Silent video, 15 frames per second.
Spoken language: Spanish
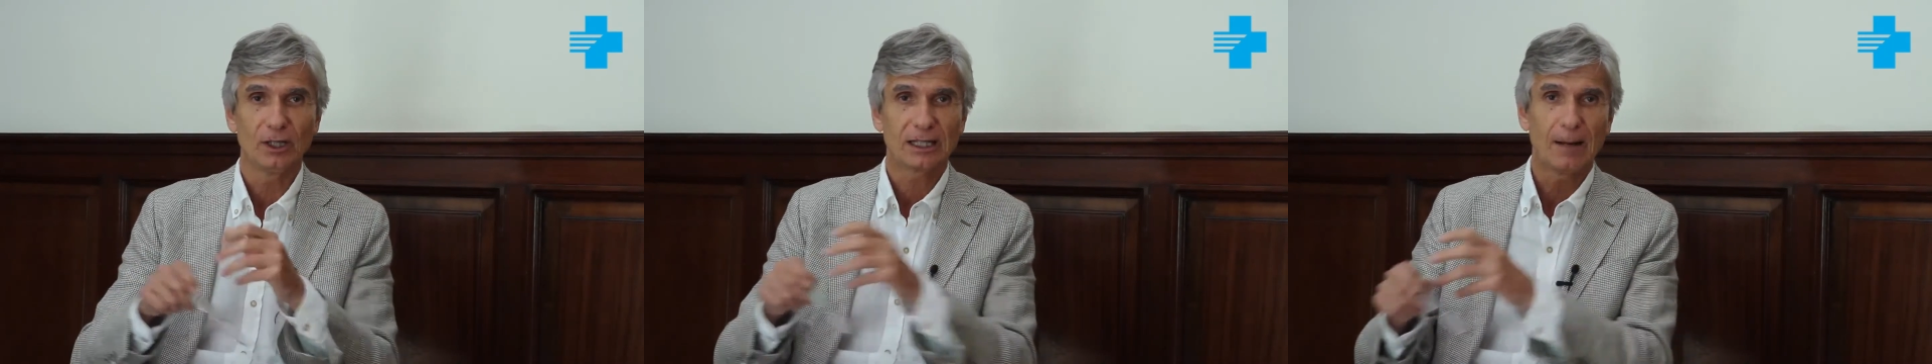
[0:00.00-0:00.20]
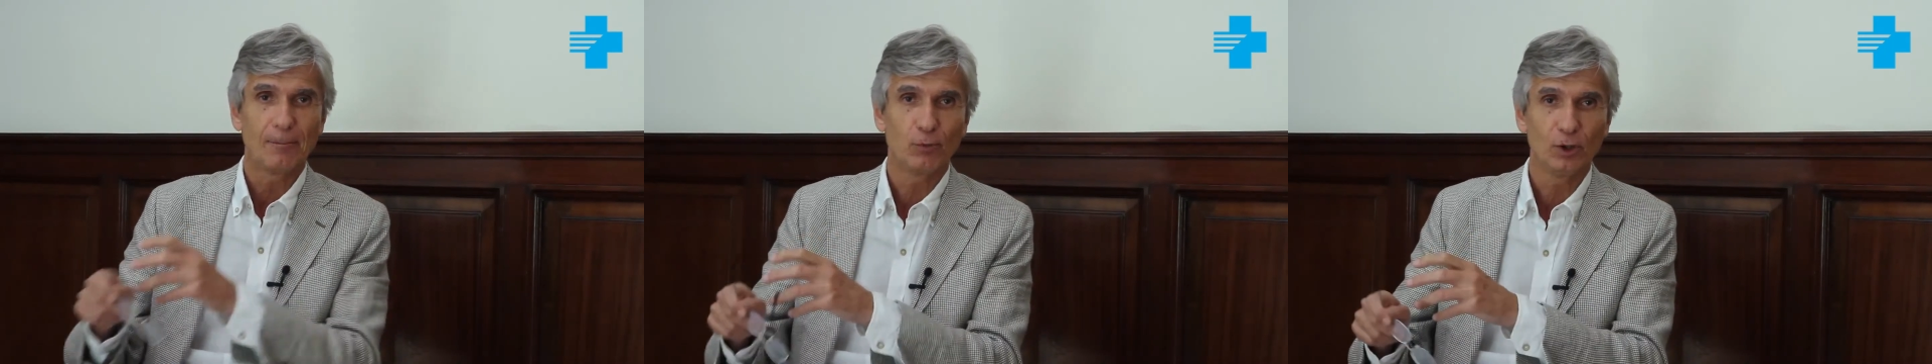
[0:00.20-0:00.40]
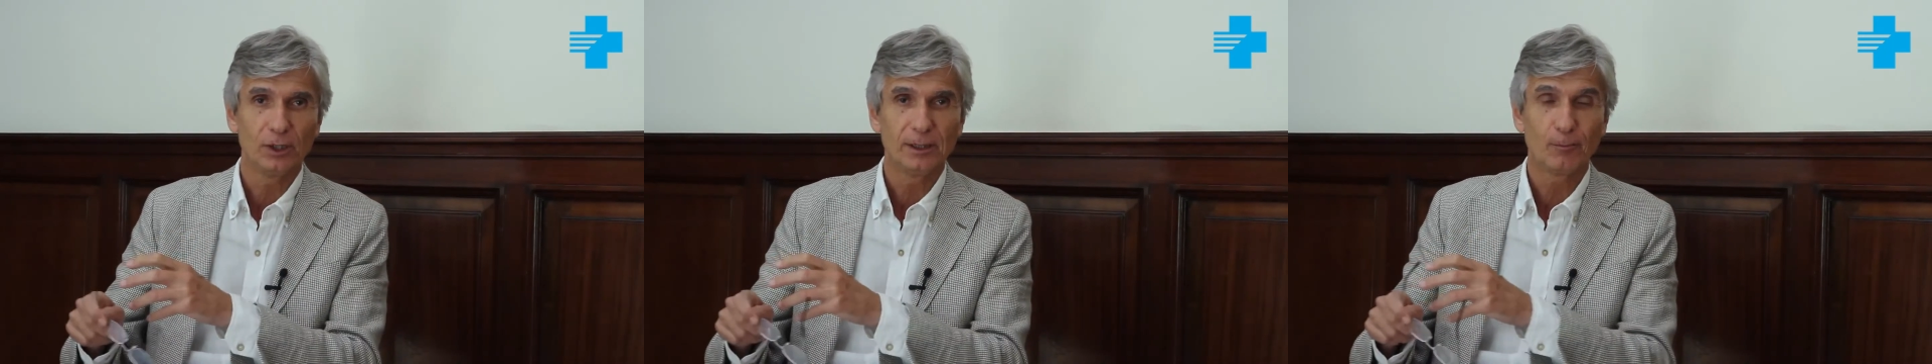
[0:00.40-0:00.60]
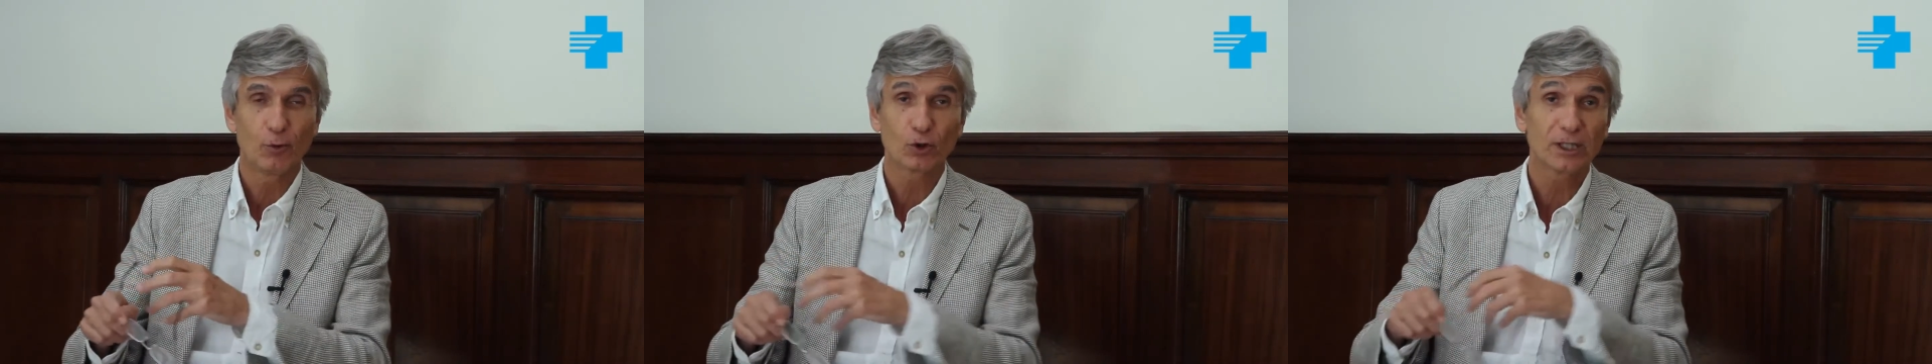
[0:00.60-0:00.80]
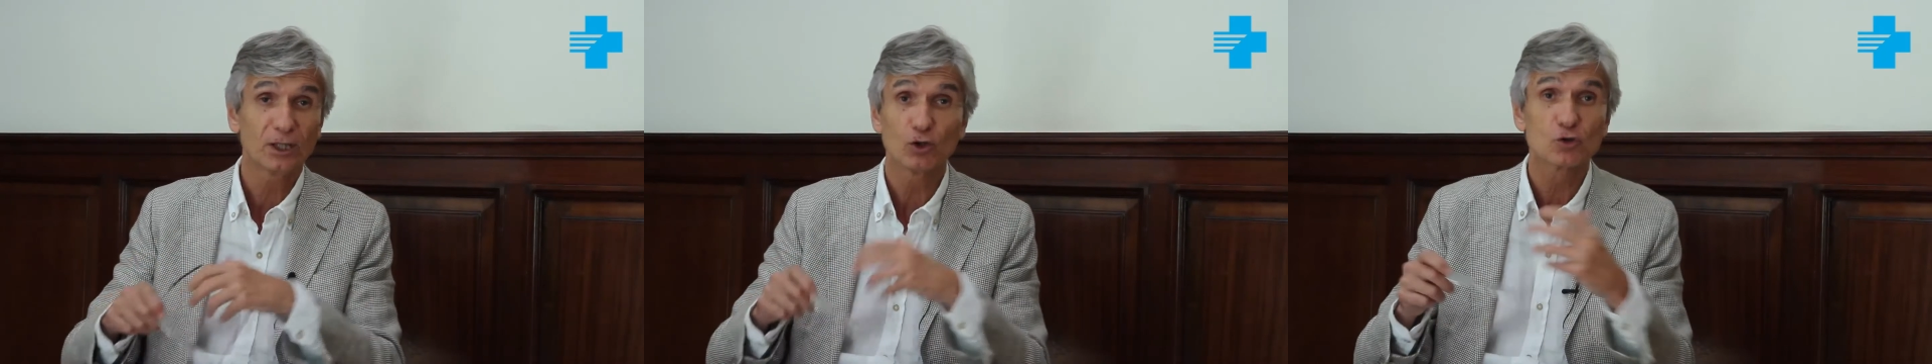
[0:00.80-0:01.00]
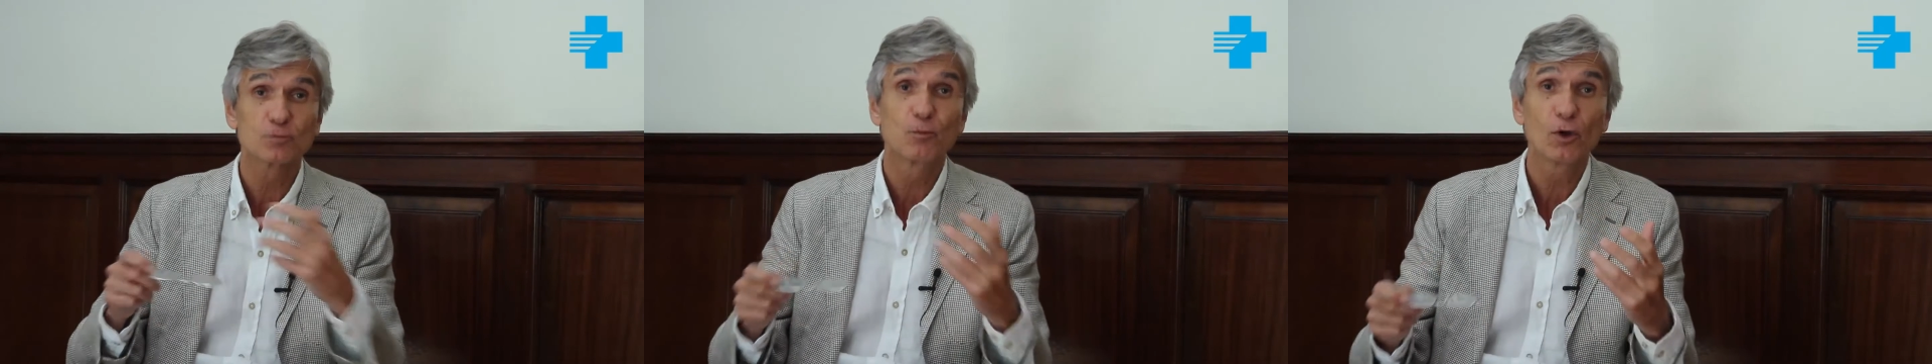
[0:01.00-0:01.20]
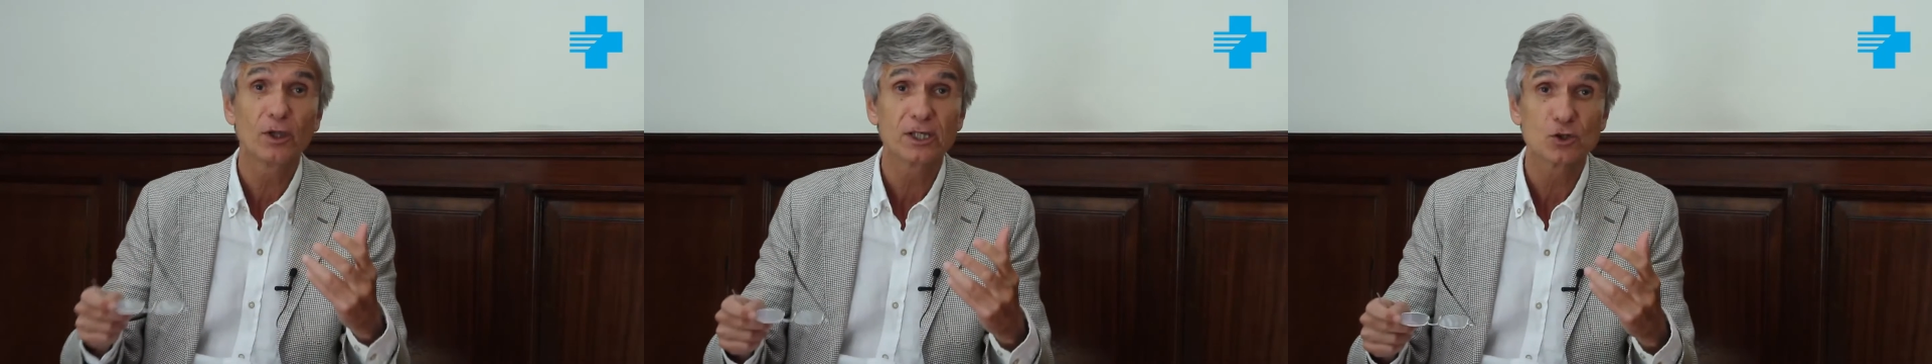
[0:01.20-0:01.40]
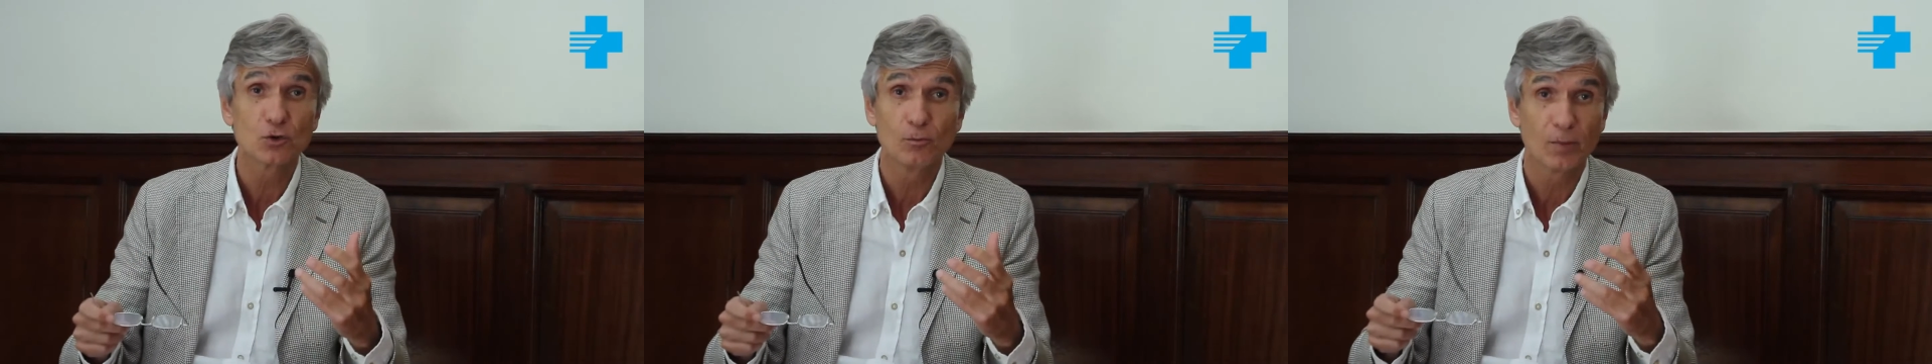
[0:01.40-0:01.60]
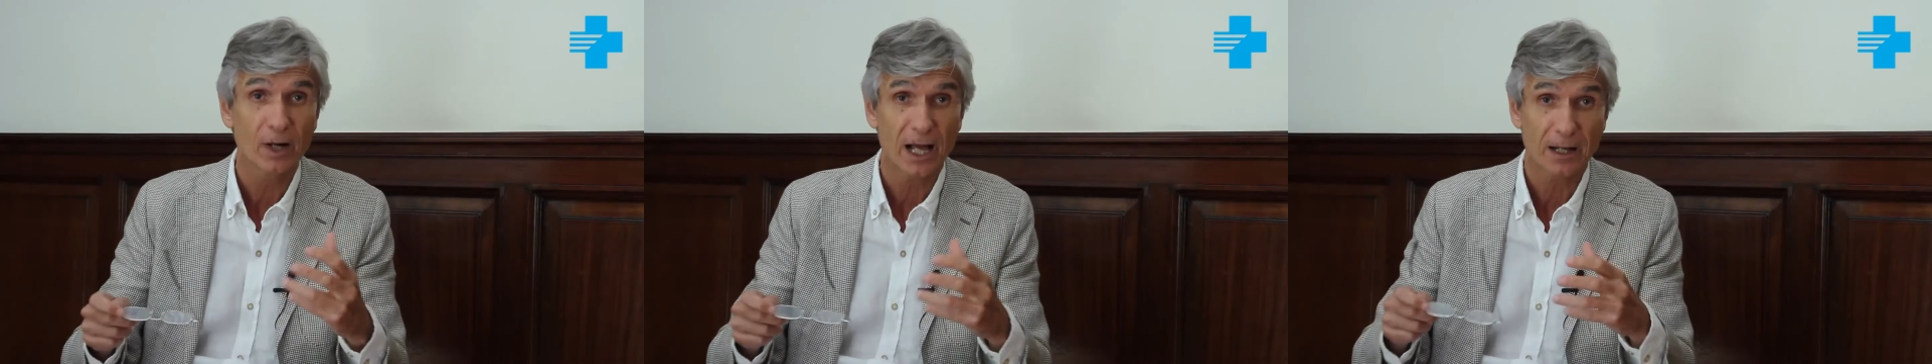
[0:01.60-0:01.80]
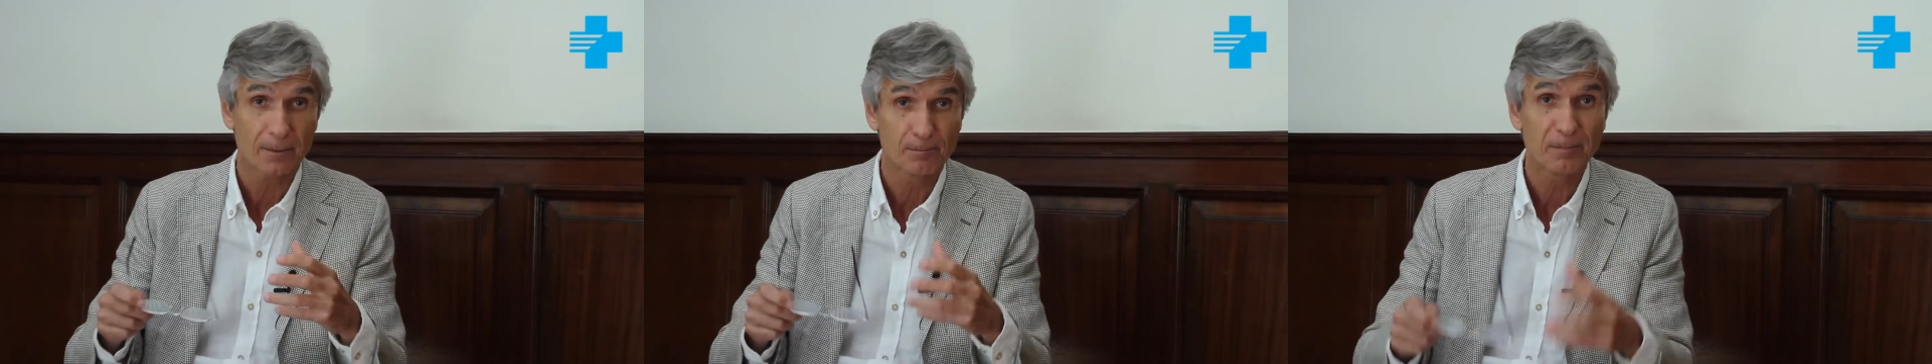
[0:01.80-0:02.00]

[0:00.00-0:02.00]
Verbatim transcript: el campo del deporte nos puede deslumbrar,